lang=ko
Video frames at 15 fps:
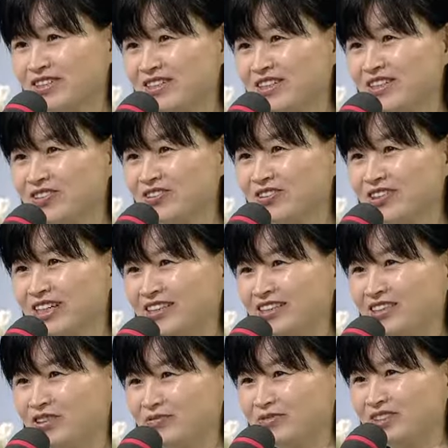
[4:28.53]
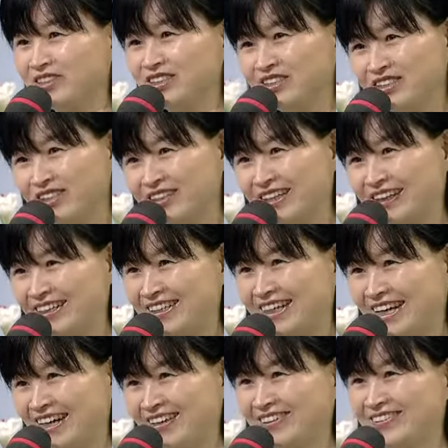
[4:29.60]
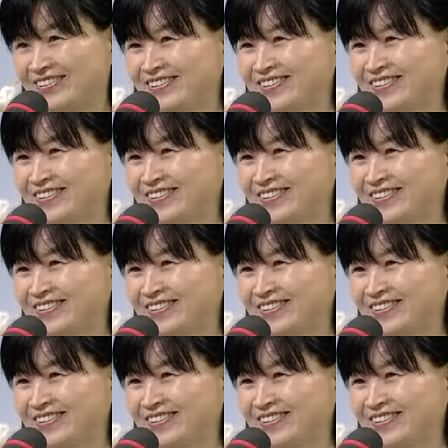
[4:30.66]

길러주기에는 너무 늦은 것 아닐까요?